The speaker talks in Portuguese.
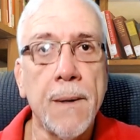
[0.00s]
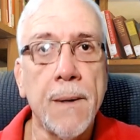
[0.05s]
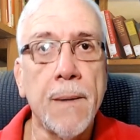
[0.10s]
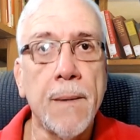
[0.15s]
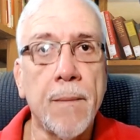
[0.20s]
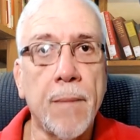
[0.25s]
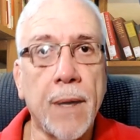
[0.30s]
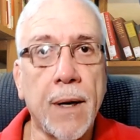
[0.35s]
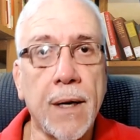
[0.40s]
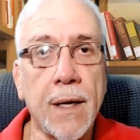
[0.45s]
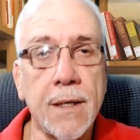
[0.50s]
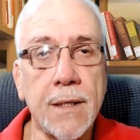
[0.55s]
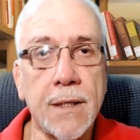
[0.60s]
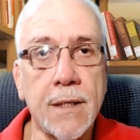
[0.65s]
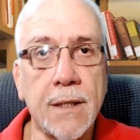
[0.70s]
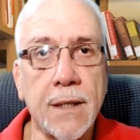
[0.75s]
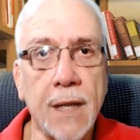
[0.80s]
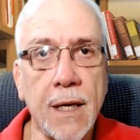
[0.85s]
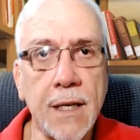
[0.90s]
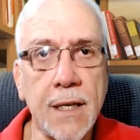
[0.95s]
para a
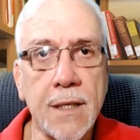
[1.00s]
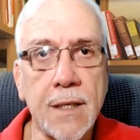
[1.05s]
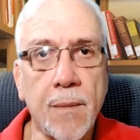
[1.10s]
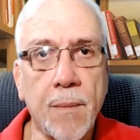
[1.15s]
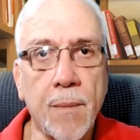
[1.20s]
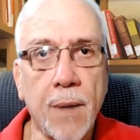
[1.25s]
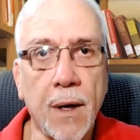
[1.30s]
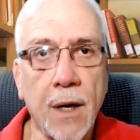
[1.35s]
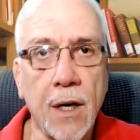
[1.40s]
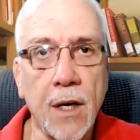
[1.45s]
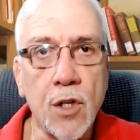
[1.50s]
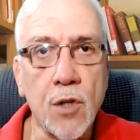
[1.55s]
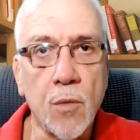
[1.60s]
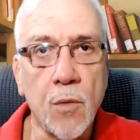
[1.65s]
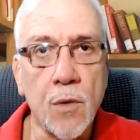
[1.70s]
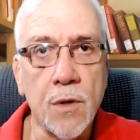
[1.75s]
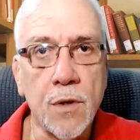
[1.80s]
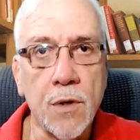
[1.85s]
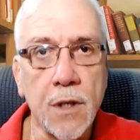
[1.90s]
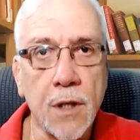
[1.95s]
resistência para que a gente
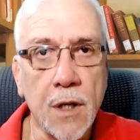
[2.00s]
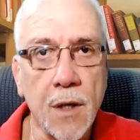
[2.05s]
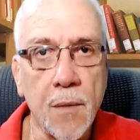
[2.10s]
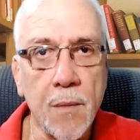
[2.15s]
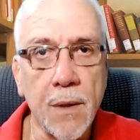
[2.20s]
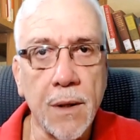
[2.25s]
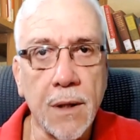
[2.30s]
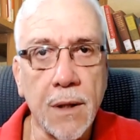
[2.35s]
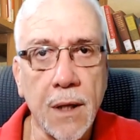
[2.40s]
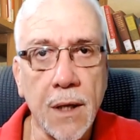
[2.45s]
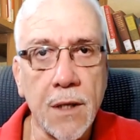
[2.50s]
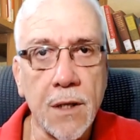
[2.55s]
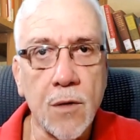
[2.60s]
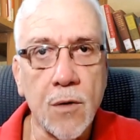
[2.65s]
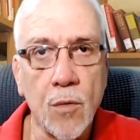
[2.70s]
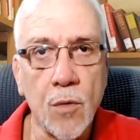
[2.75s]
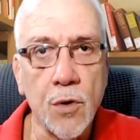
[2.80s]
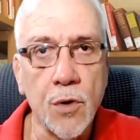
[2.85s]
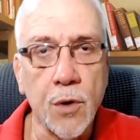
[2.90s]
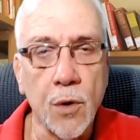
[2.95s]
consiga manter esse
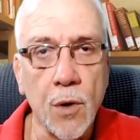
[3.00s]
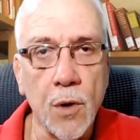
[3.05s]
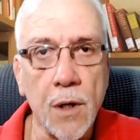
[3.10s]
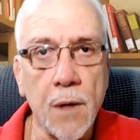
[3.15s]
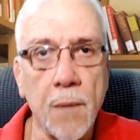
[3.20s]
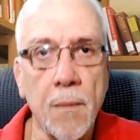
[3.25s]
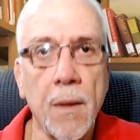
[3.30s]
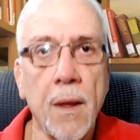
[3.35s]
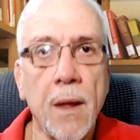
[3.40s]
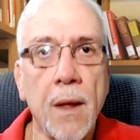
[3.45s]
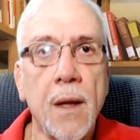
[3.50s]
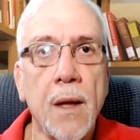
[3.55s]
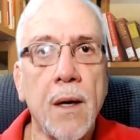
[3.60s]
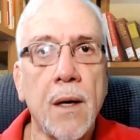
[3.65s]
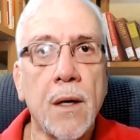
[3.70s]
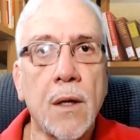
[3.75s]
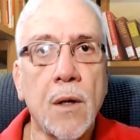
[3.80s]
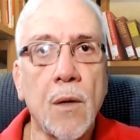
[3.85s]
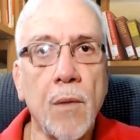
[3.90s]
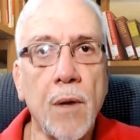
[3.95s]
controle.
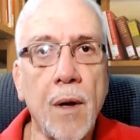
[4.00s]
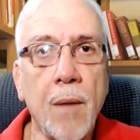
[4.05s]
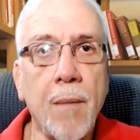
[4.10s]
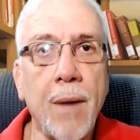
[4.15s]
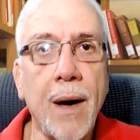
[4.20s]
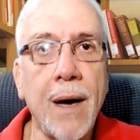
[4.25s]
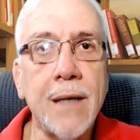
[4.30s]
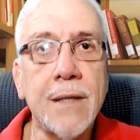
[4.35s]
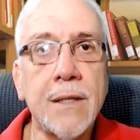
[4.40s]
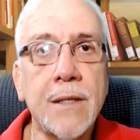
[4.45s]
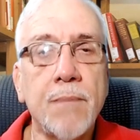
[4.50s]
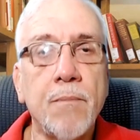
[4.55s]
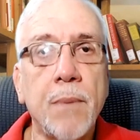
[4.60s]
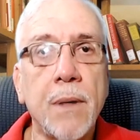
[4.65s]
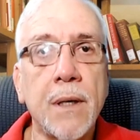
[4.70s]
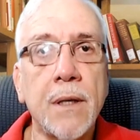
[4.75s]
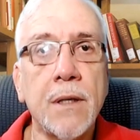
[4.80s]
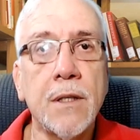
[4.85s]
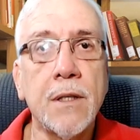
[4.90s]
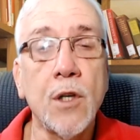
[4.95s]
Então, ele é mais
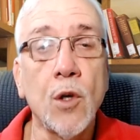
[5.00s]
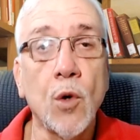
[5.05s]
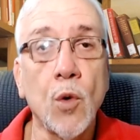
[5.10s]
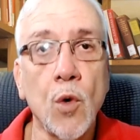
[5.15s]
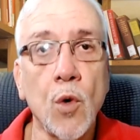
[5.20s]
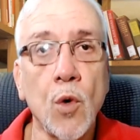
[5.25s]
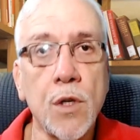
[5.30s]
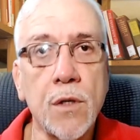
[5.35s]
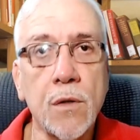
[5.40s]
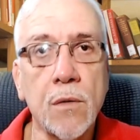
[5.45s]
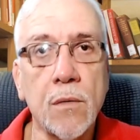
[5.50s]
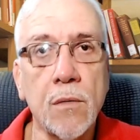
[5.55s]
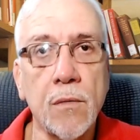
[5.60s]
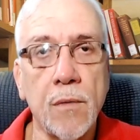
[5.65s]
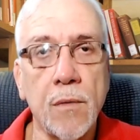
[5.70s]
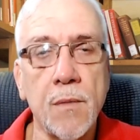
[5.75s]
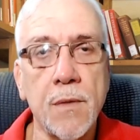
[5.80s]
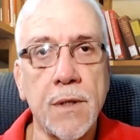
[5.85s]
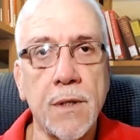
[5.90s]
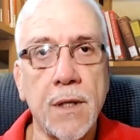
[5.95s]
cirúrgico,
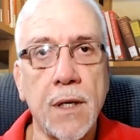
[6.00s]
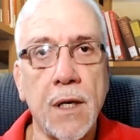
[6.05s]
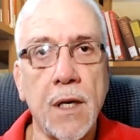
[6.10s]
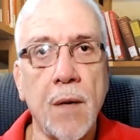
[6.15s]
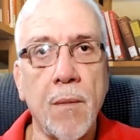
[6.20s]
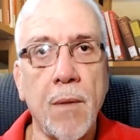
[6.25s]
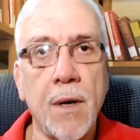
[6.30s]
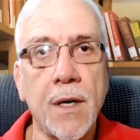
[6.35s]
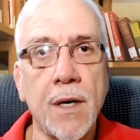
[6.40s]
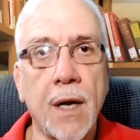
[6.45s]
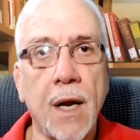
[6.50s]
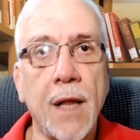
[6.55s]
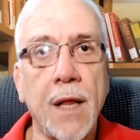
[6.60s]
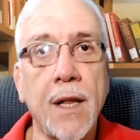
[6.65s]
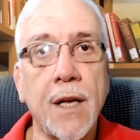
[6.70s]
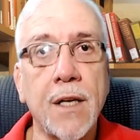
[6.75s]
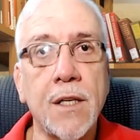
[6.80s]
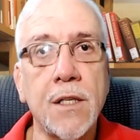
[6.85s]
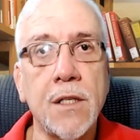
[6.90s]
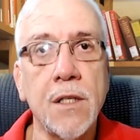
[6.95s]
vamos dizer, ele é mais
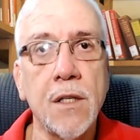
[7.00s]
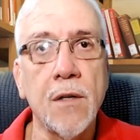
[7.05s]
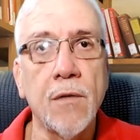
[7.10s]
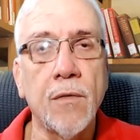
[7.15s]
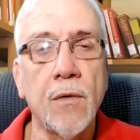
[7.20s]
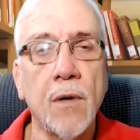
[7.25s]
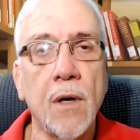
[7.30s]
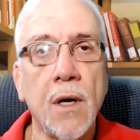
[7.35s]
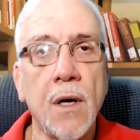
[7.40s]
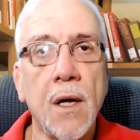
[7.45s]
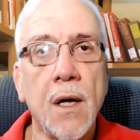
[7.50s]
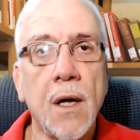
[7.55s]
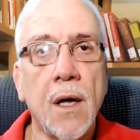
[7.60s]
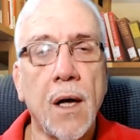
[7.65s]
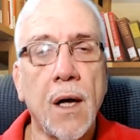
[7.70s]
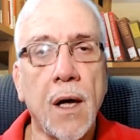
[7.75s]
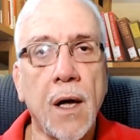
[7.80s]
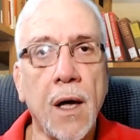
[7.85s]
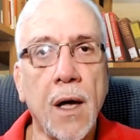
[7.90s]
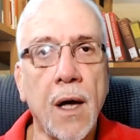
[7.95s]
gradativo
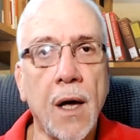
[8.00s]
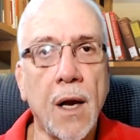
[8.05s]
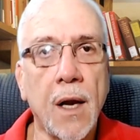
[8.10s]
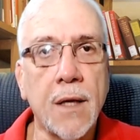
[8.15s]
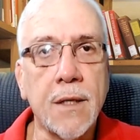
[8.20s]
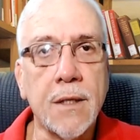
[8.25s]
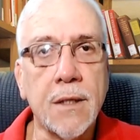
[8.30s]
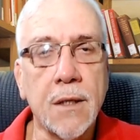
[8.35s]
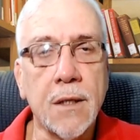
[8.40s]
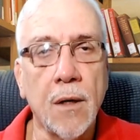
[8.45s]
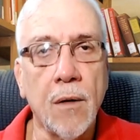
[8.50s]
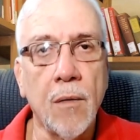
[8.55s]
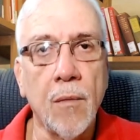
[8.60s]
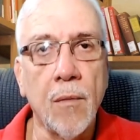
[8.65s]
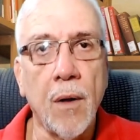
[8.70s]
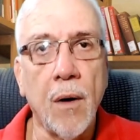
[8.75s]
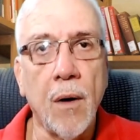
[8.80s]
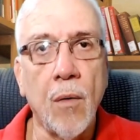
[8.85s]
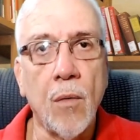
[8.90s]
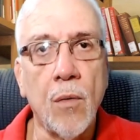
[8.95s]
em relação
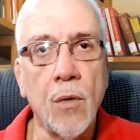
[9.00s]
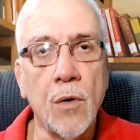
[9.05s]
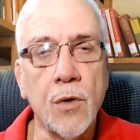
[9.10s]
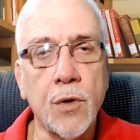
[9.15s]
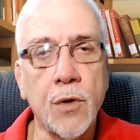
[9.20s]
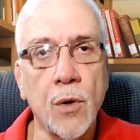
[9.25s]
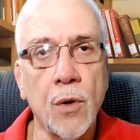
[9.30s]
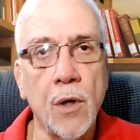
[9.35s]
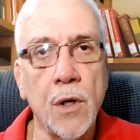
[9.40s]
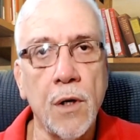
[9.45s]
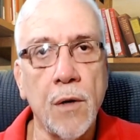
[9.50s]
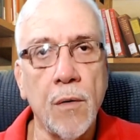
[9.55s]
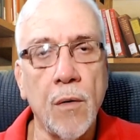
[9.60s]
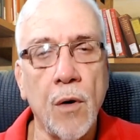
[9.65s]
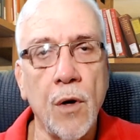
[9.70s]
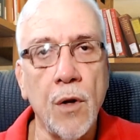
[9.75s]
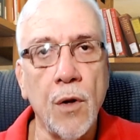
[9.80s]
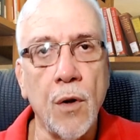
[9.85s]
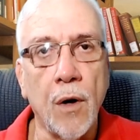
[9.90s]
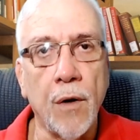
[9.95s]
ao controle
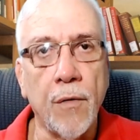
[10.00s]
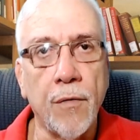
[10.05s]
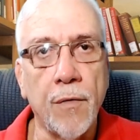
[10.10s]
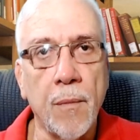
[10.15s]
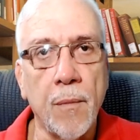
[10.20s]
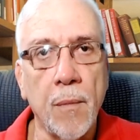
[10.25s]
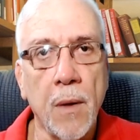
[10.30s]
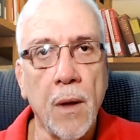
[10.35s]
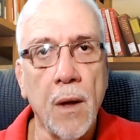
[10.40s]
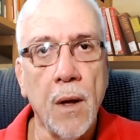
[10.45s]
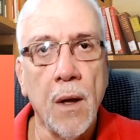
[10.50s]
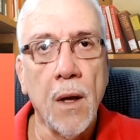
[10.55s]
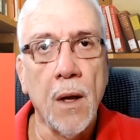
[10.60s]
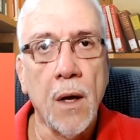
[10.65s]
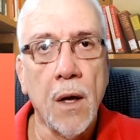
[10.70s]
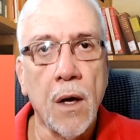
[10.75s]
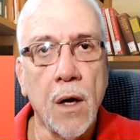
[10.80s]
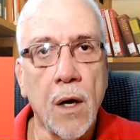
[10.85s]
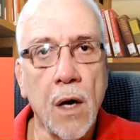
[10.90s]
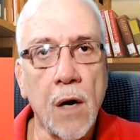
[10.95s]
on-off.
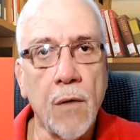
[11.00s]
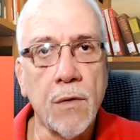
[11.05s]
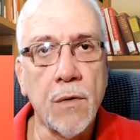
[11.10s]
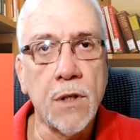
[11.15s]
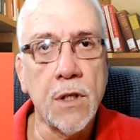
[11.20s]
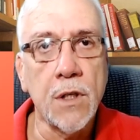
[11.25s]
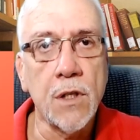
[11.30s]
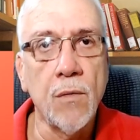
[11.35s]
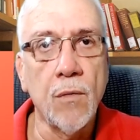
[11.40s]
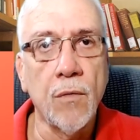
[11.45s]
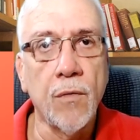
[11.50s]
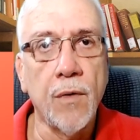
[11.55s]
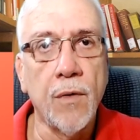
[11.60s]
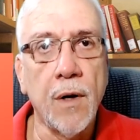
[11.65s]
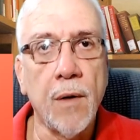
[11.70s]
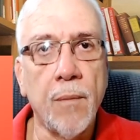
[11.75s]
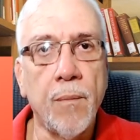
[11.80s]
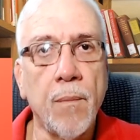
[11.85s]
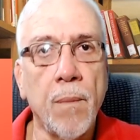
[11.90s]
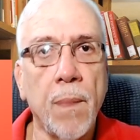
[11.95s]
E aí vocês vão
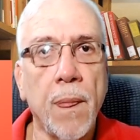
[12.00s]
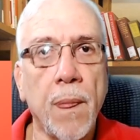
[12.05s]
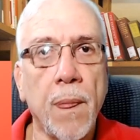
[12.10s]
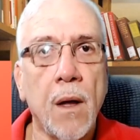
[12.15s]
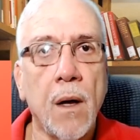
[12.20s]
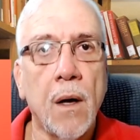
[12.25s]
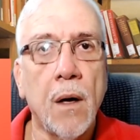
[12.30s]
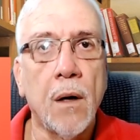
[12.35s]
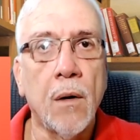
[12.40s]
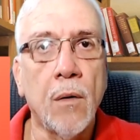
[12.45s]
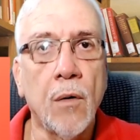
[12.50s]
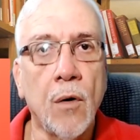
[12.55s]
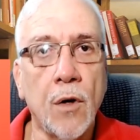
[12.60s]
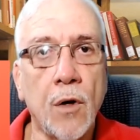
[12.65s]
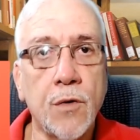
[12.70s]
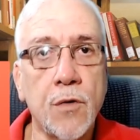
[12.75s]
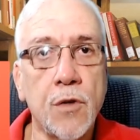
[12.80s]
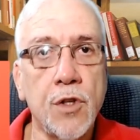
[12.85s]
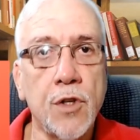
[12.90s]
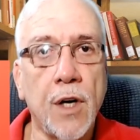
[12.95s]
ver no
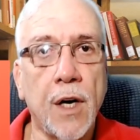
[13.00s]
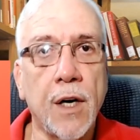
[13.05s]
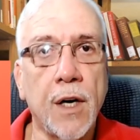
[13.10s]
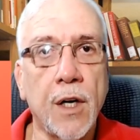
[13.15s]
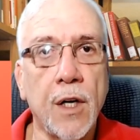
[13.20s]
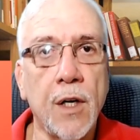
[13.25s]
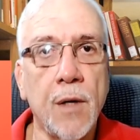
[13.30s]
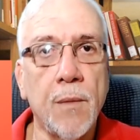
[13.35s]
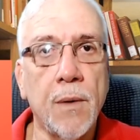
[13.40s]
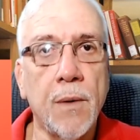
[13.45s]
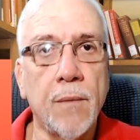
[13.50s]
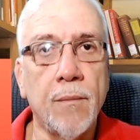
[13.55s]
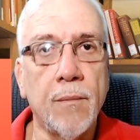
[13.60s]
nosso diagrama